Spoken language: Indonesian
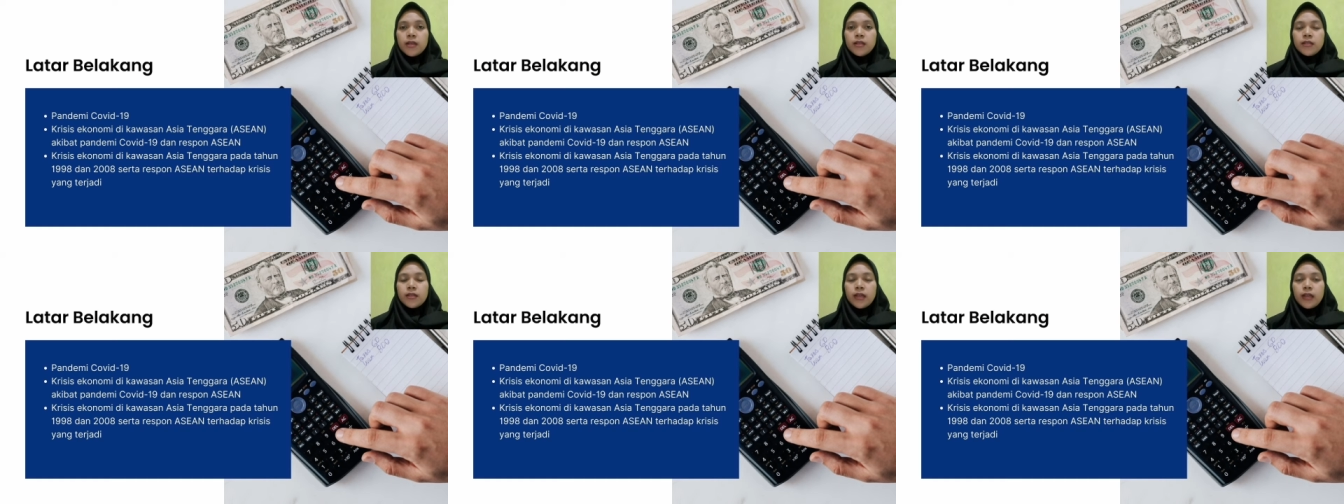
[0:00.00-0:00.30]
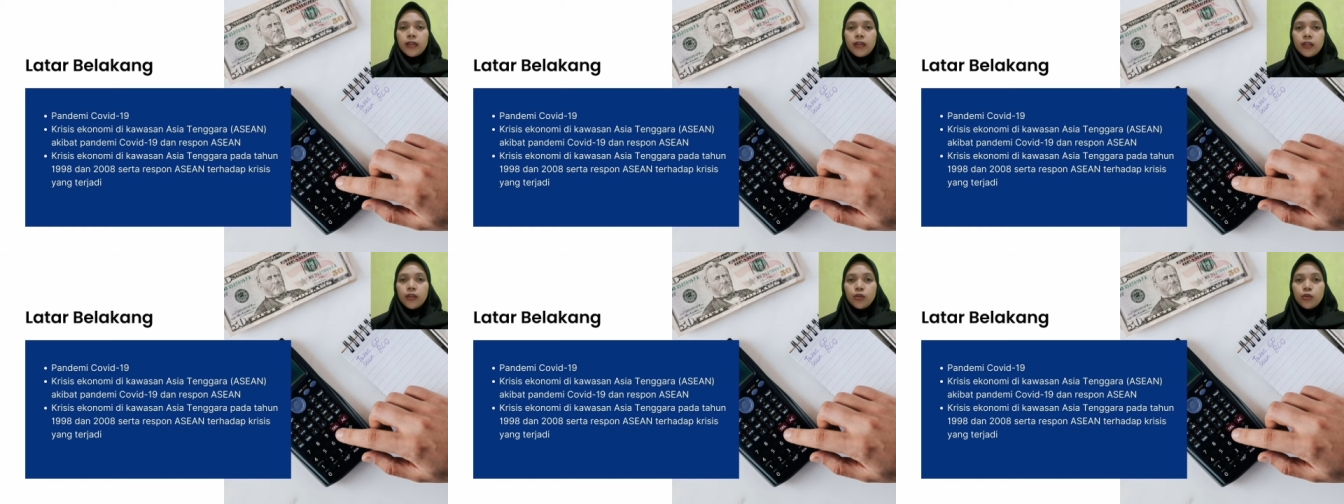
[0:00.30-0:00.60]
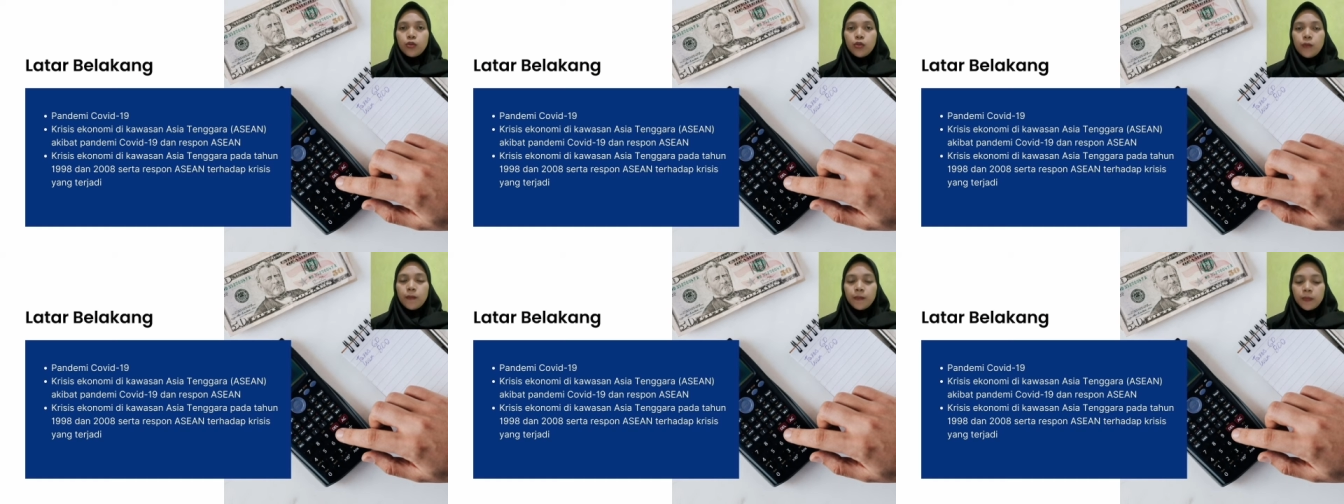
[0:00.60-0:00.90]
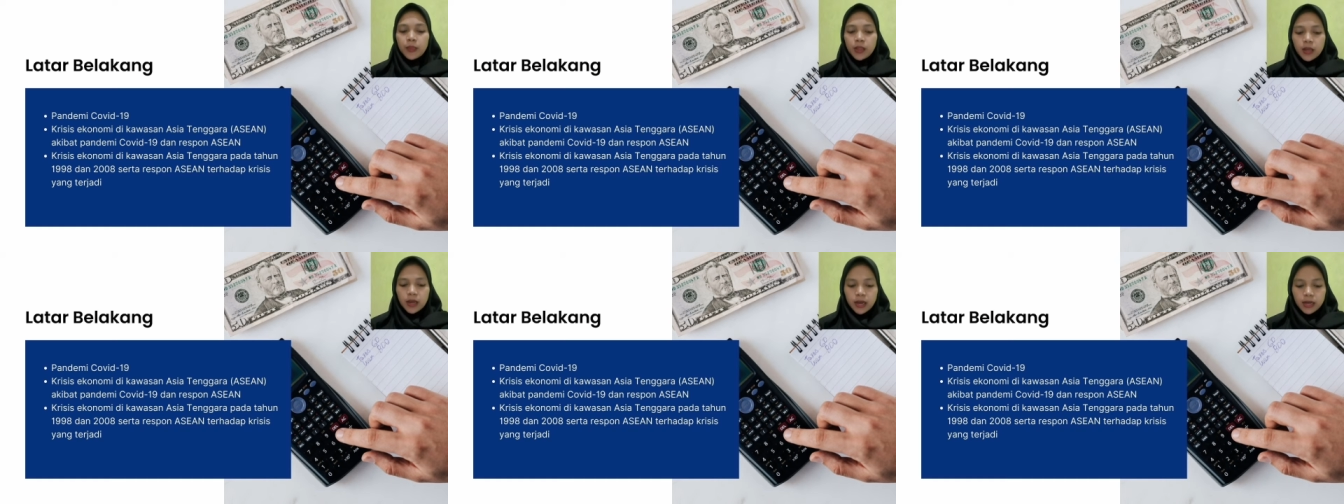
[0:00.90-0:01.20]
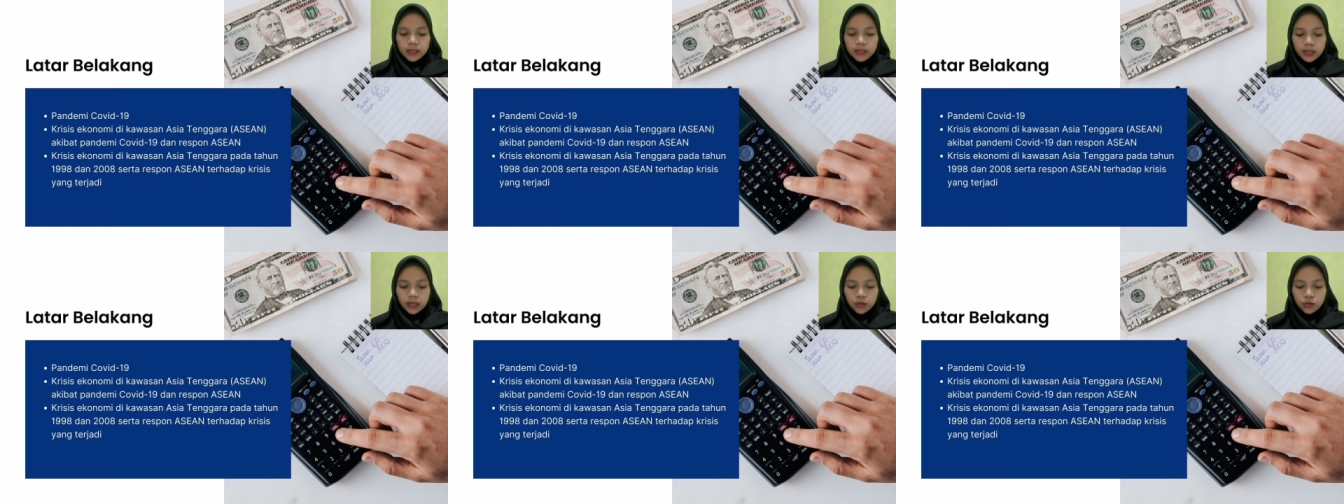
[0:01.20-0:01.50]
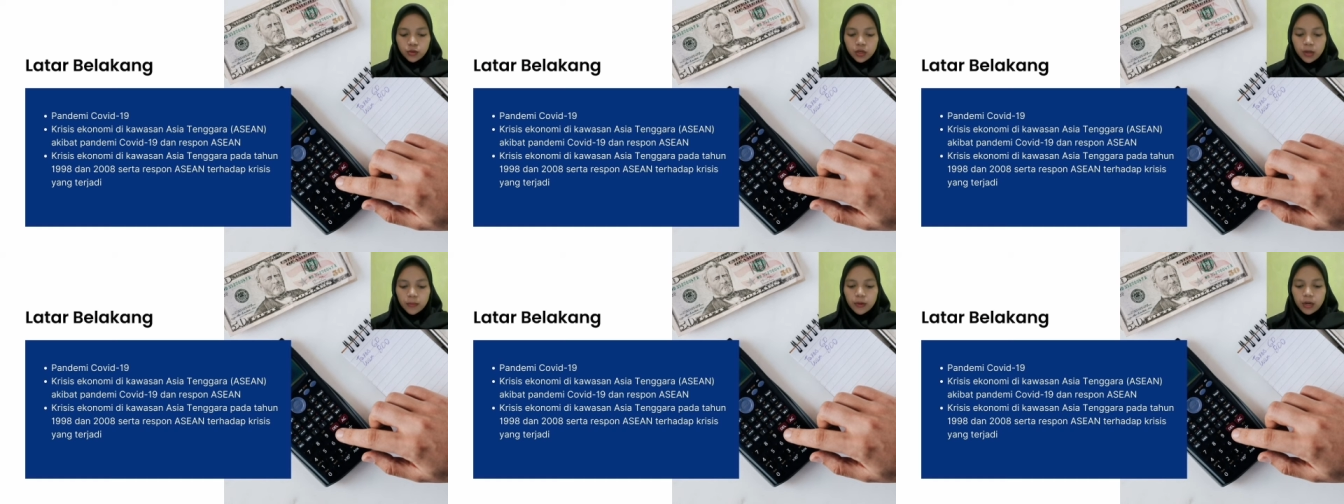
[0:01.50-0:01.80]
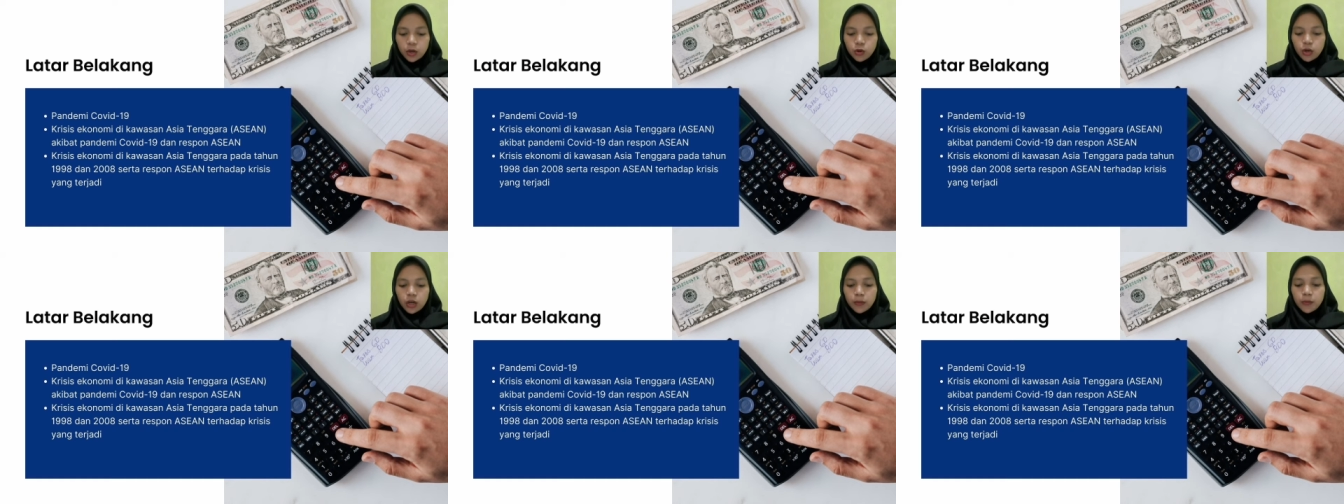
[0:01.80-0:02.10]
Selain itu, ASEAN juga
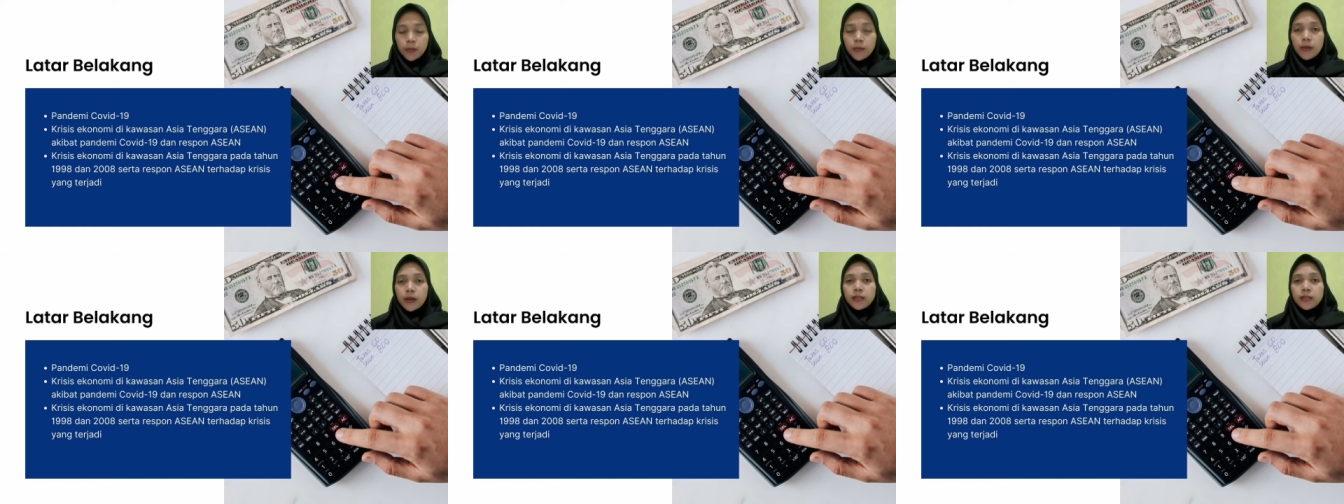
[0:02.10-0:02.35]
melakukan